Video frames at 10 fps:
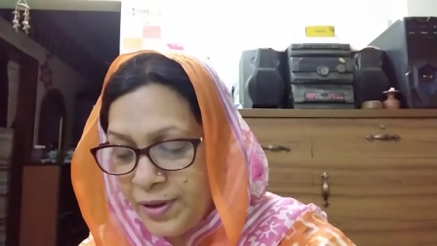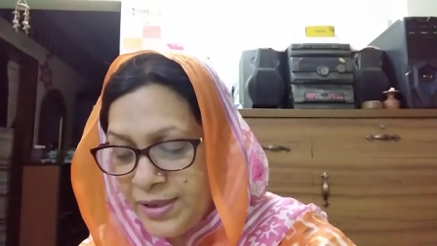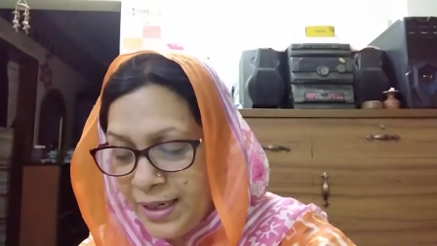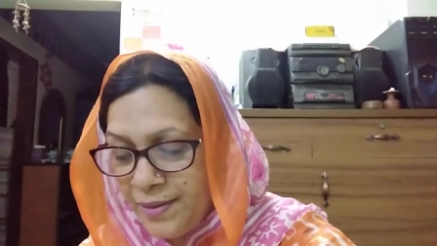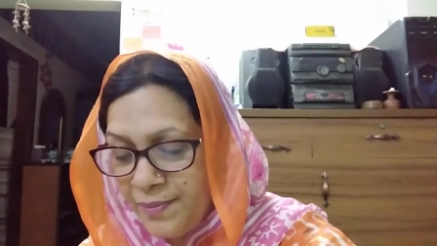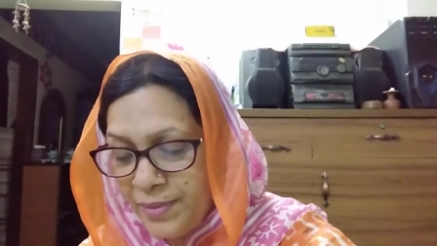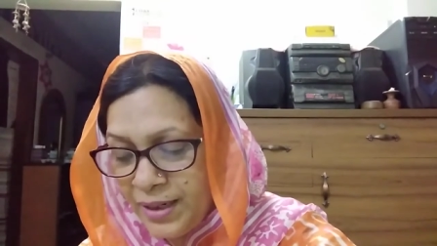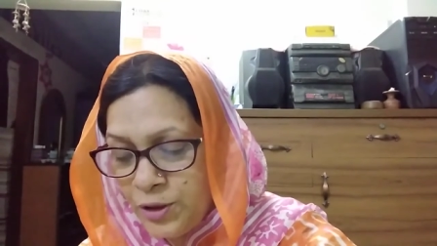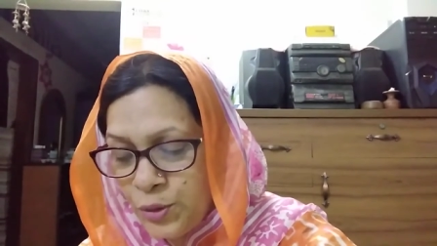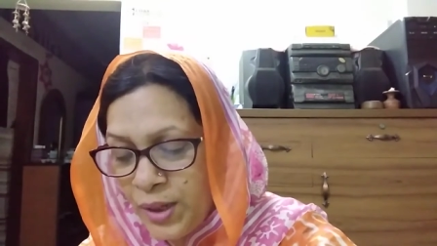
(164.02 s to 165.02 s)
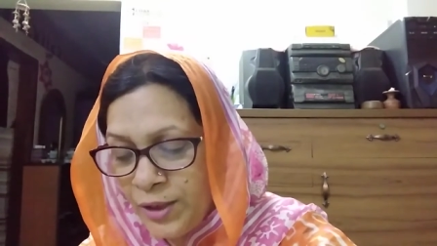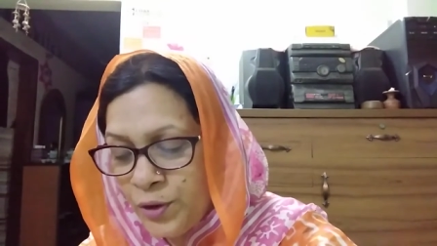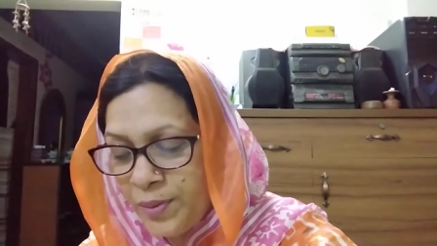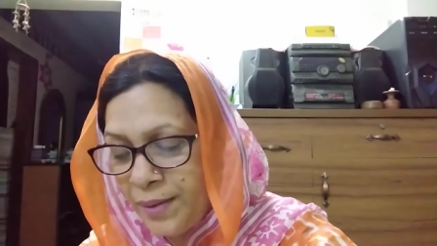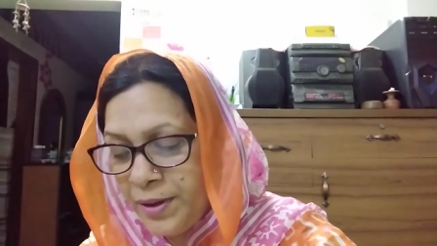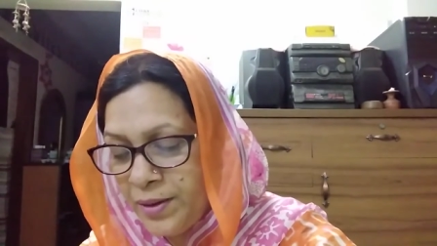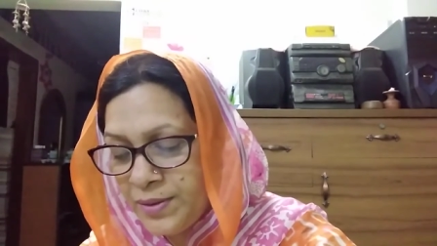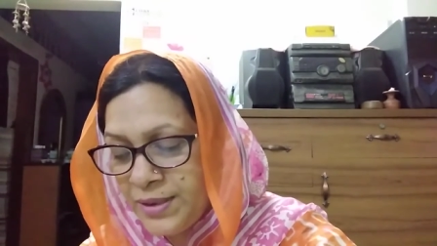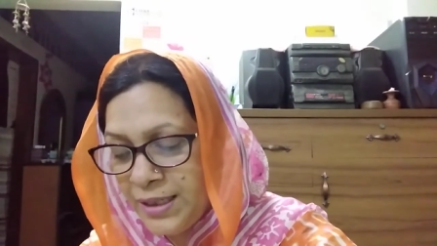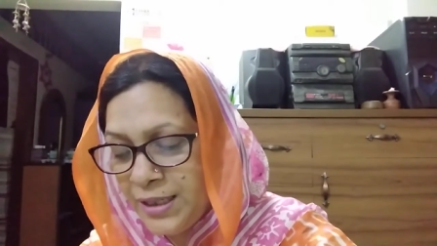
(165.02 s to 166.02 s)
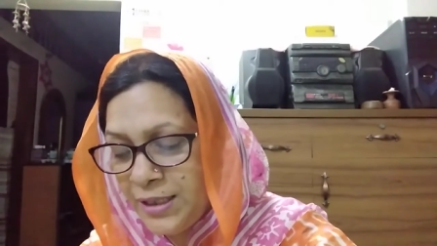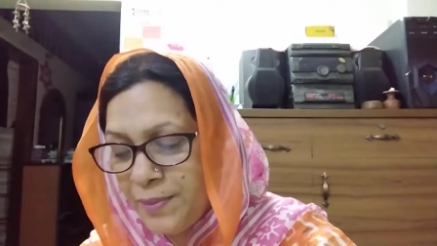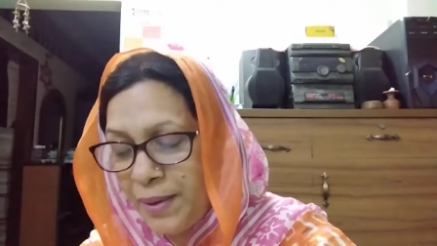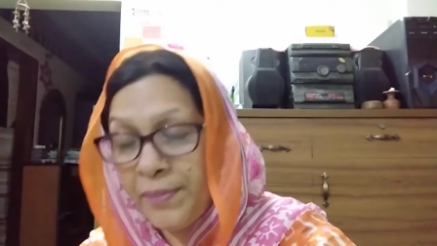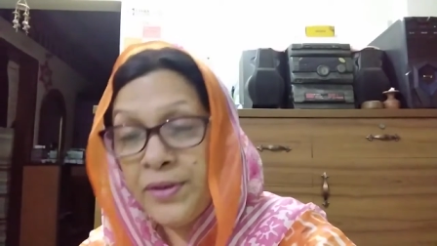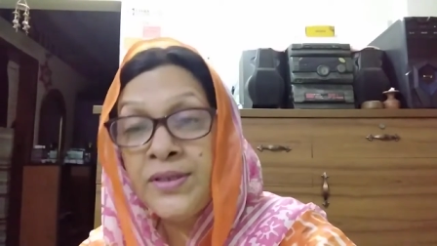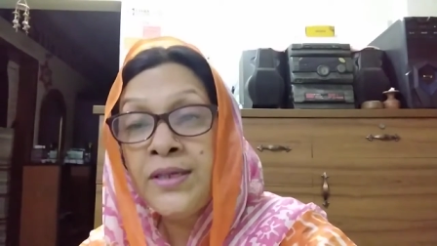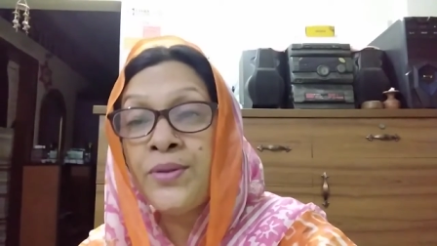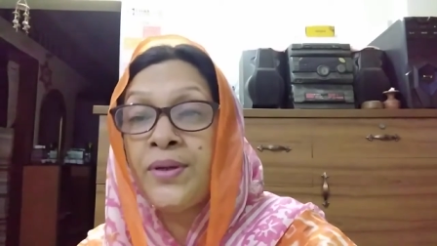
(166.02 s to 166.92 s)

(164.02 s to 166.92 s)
পর্যায়ে মানে চূড়ান্তভাবে স্বীকৃতি পাবে হচ্ছে